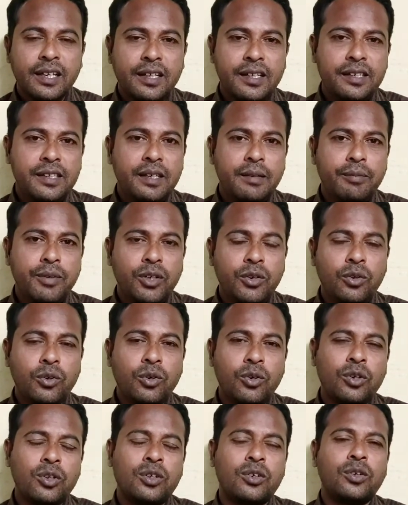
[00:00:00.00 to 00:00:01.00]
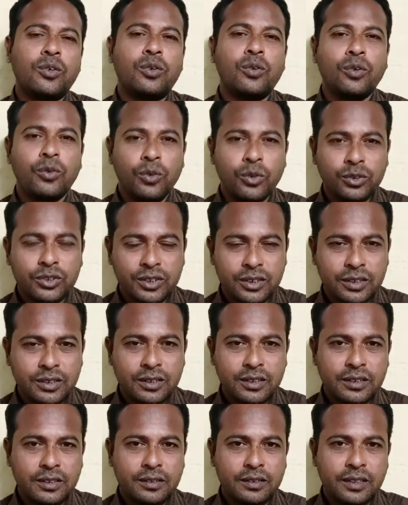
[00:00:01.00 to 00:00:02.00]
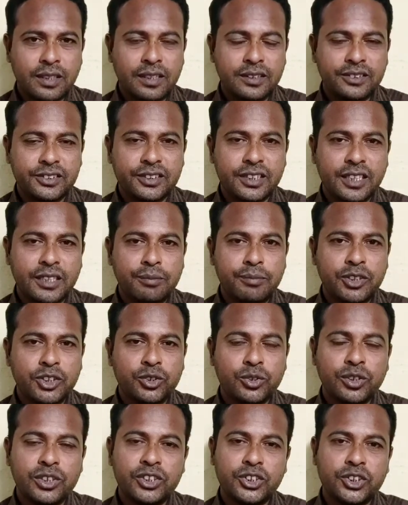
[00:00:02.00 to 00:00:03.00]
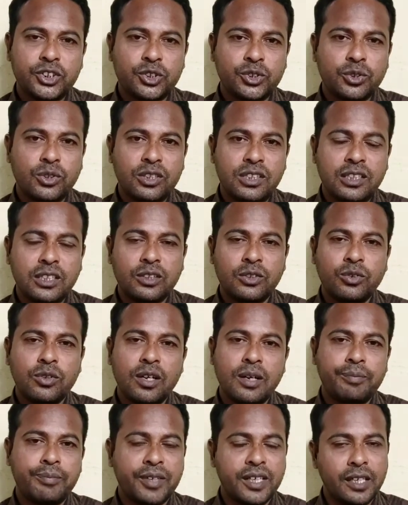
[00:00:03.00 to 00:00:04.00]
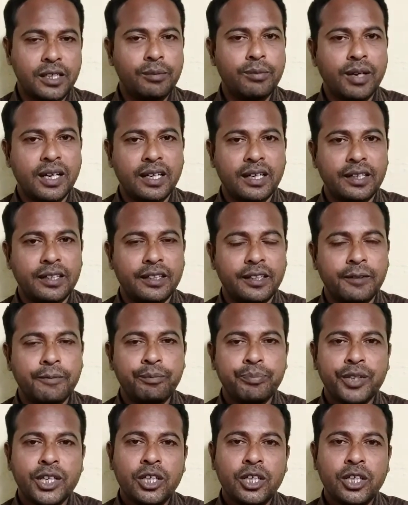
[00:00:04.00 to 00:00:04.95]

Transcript: इंडिया में और कुछ हैंडसेट में जो कि इंस्टॉल था तो आप खेल पा रहे थे